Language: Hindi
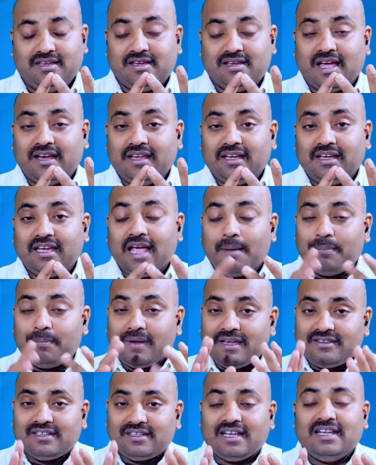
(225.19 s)
यानी कि आप
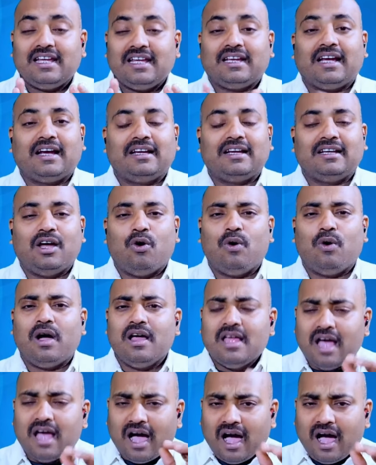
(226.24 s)
इसके लिए क्या करना होगा